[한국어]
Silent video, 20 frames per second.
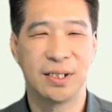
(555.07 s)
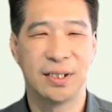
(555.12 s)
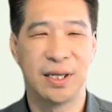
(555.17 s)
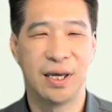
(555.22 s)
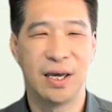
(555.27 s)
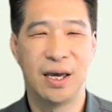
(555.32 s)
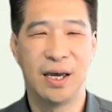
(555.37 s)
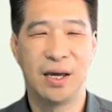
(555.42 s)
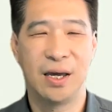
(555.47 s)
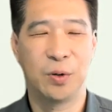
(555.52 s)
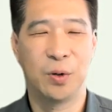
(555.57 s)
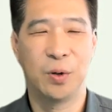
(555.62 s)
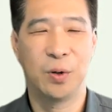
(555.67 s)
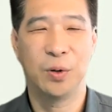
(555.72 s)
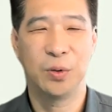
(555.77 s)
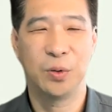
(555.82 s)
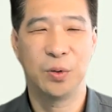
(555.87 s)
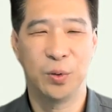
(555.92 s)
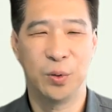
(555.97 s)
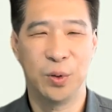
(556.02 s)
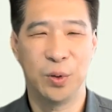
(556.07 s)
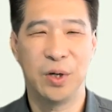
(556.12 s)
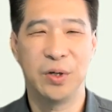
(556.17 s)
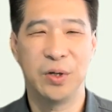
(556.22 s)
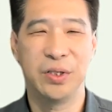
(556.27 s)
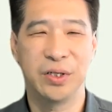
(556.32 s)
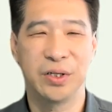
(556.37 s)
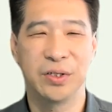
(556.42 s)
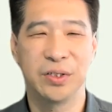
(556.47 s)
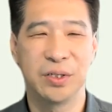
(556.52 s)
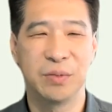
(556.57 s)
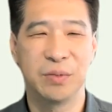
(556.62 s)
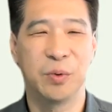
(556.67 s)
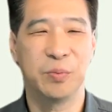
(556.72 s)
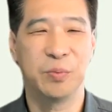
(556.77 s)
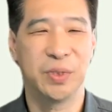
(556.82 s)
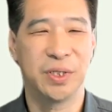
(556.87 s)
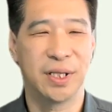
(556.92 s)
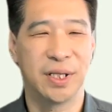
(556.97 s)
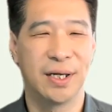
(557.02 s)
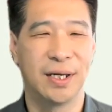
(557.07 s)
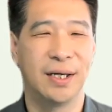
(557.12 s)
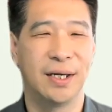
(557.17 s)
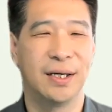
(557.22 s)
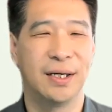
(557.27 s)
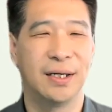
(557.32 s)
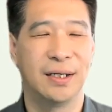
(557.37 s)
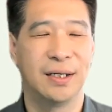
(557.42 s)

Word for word: 그대로 놓여 있는 것을 봅니다.